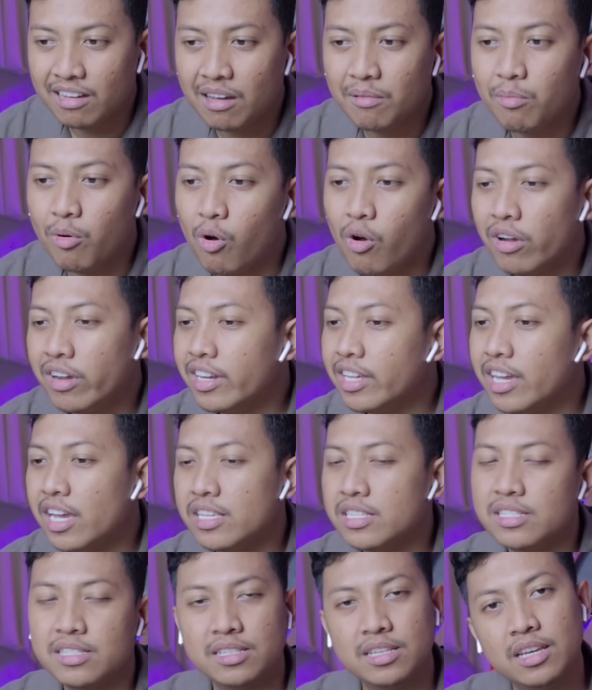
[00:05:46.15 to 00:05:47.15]
Ah bohong ini
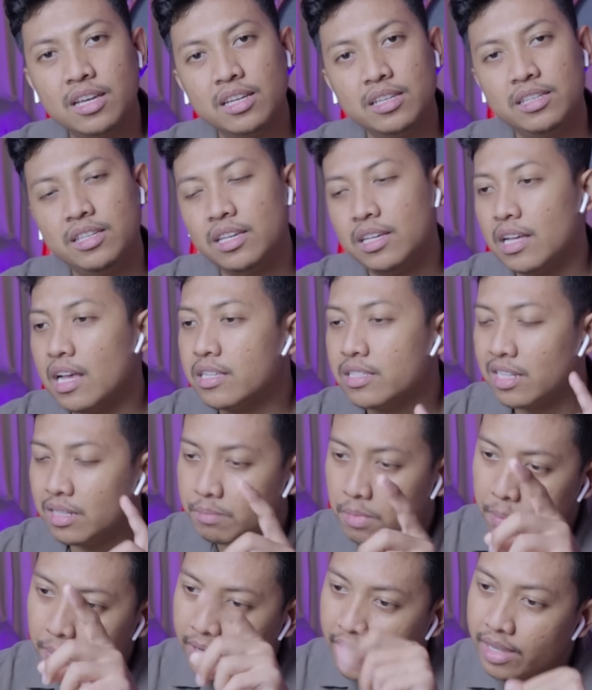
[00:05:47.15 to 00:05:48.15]
guys. Yang asli
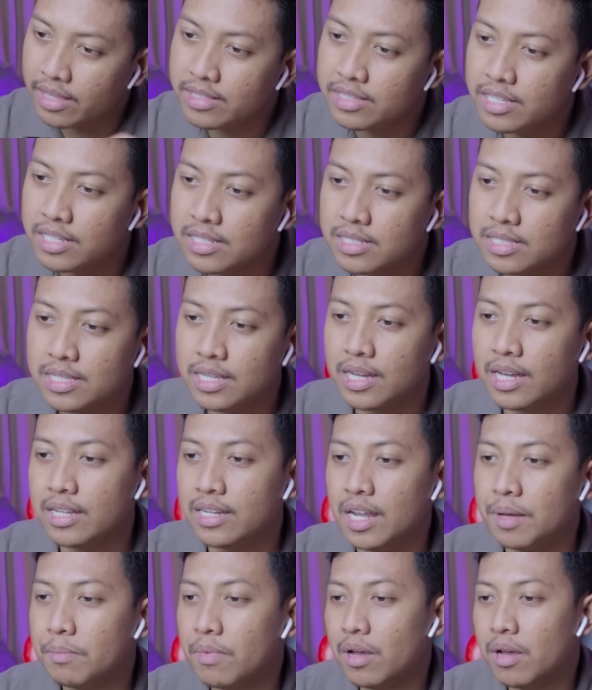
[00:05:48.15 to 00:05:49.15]
mah pakai jeans ya
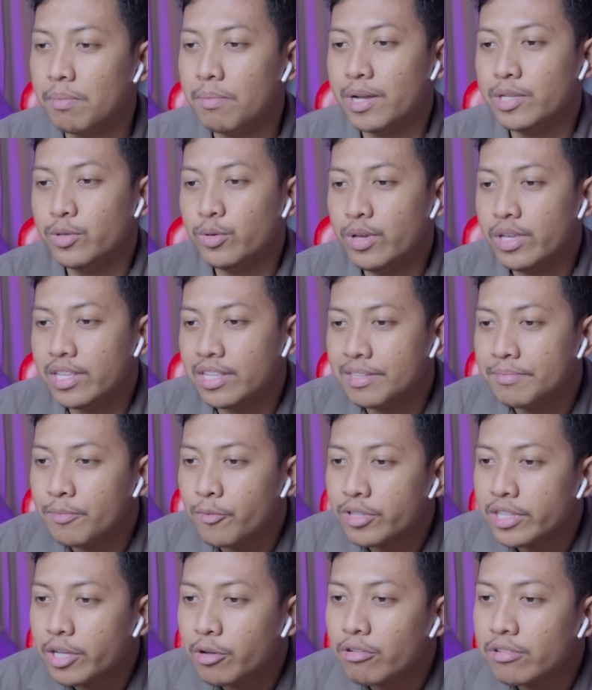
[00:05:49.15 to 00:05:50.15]
kan sama baju hitam
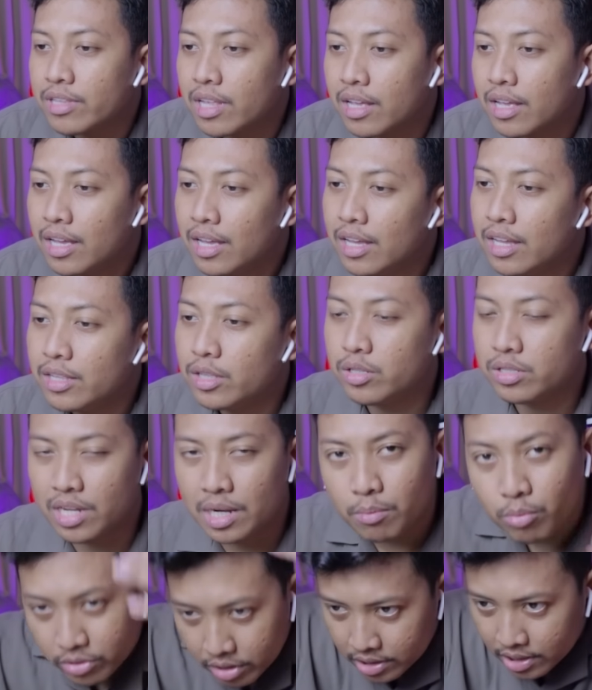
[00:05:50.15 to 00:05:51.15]
kotak-kotak terus
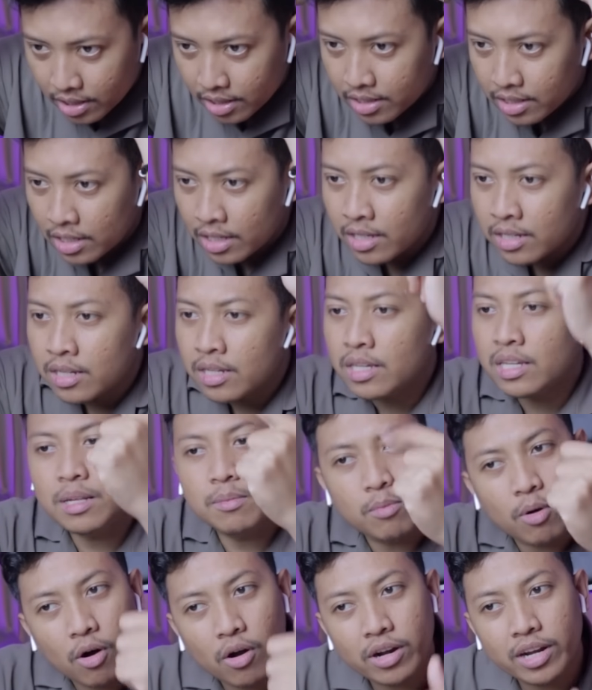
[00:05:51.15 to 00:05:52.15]
rambutnya diginiin. Ini
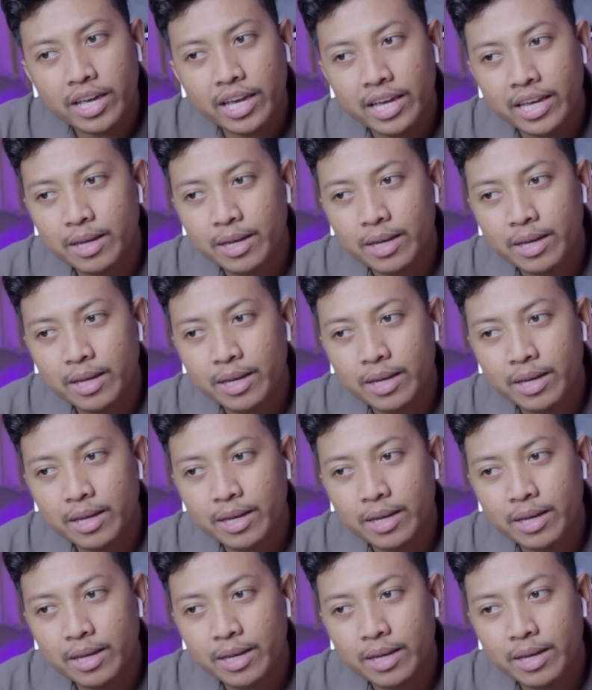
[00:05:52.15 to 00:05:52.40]
bohong nih,